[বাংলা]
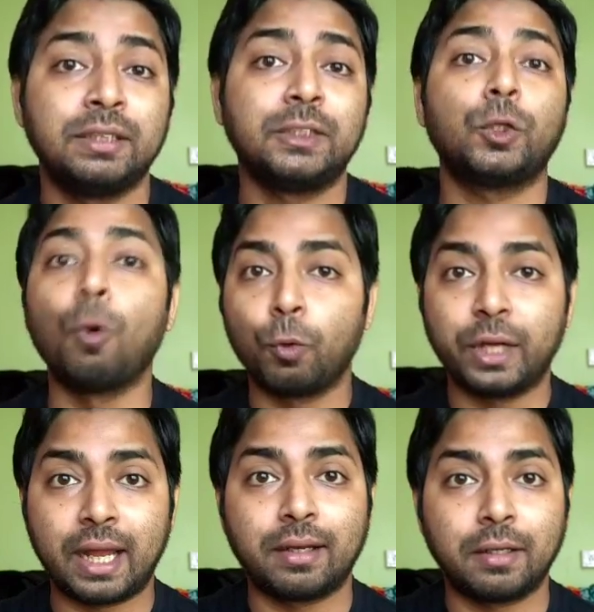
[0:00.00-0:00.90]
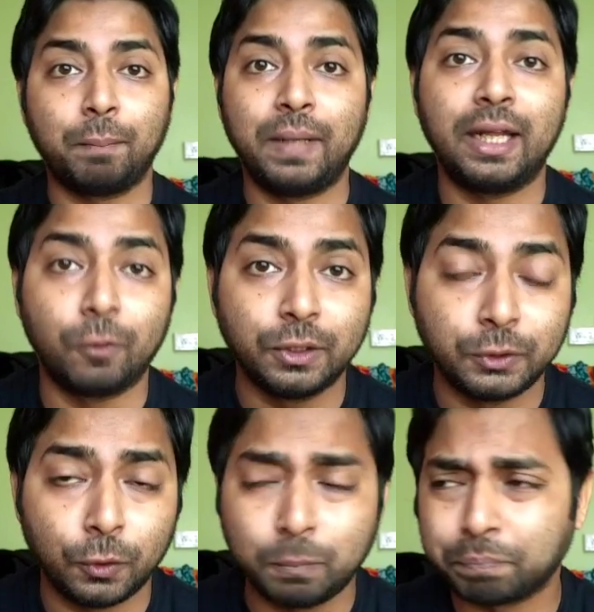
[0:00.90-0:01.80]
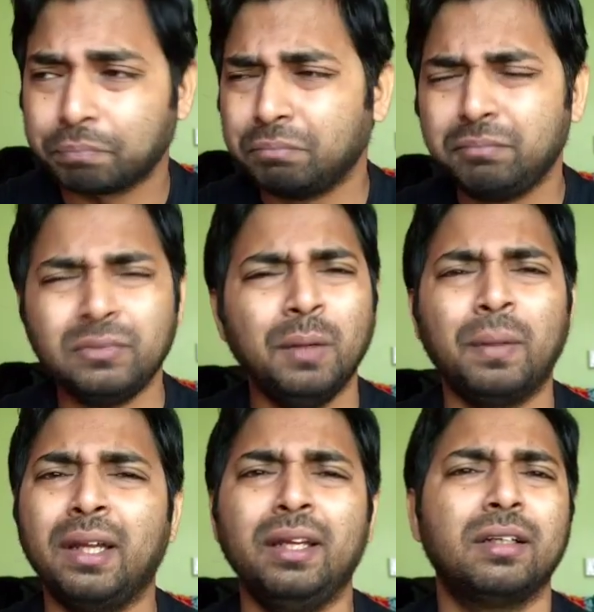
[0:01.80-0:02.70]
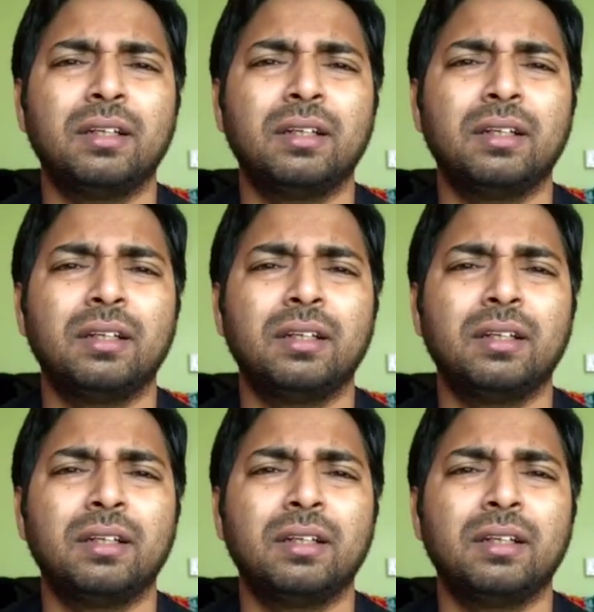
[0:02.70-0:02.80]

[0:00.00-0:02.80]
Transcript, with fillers: যে শঙ্করের ক্যারেক্টারটা প্লে করেছিল মানে